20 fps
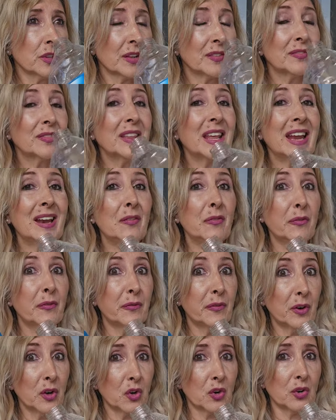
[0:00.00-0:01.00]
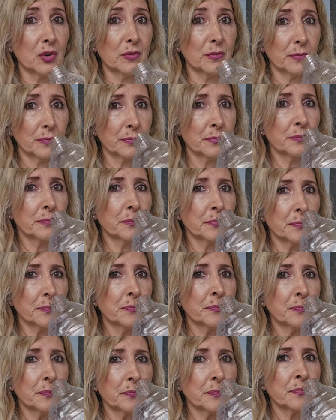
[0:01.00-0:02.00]
del flor.
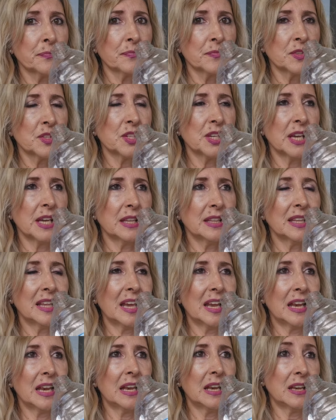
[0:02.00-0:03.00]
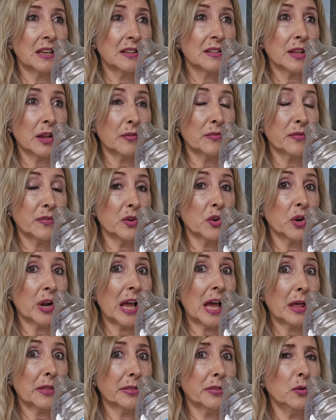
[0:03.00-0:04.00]
Sí, del flor
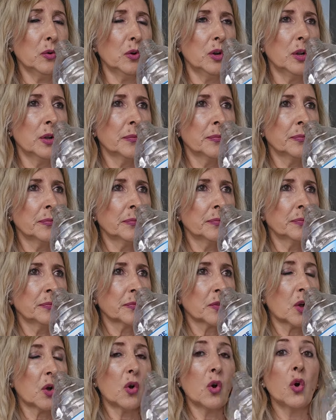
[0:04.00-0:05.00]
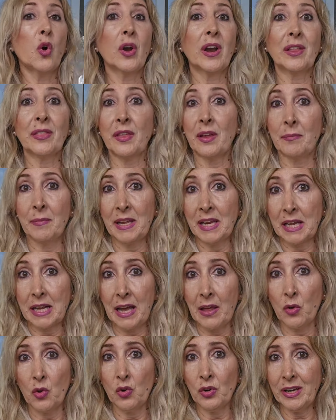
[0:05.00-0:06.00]
azul o el de
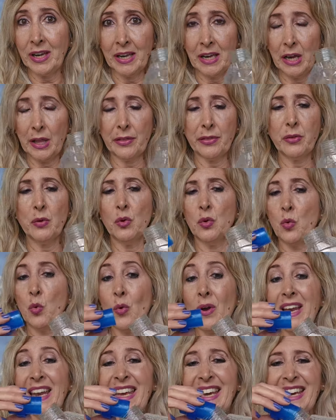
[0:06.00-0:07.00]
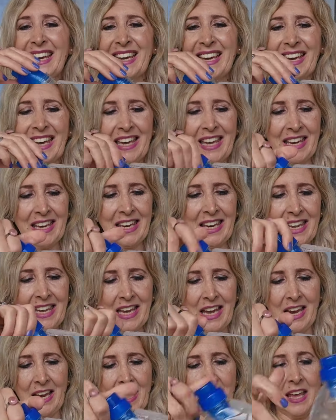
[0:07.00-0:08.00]
Mercadona, el azul, huele
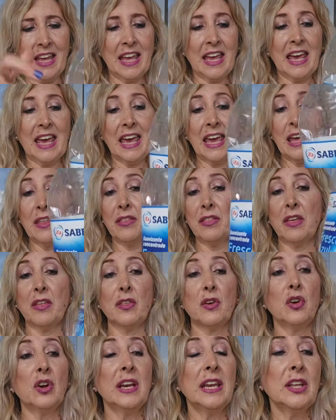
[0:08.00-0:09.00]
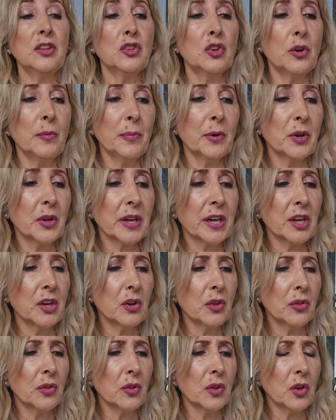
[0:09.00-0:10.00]
genial. Es de 2 litros, pero es que
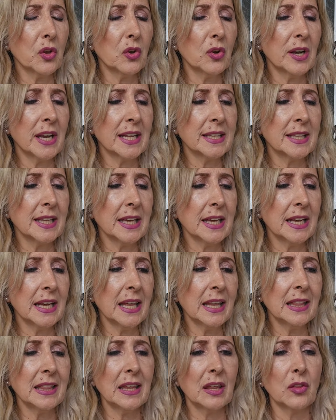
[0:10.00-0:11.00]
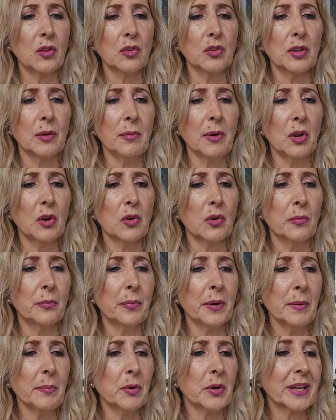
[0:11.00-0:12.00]
no doy con la tecla de dónde me lo
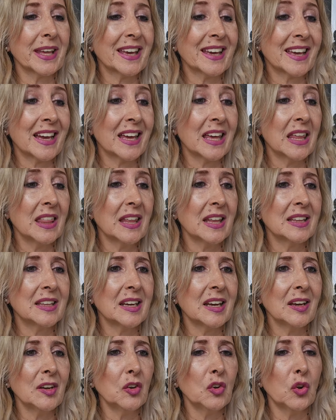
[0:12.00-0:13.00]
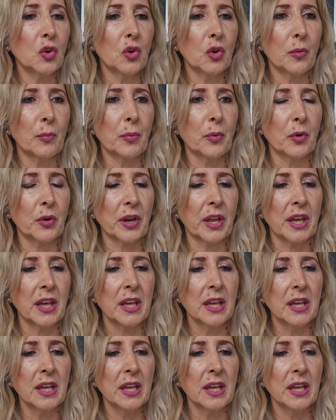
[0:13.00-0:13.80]
compré, porque es que aquí detrás no lo pone.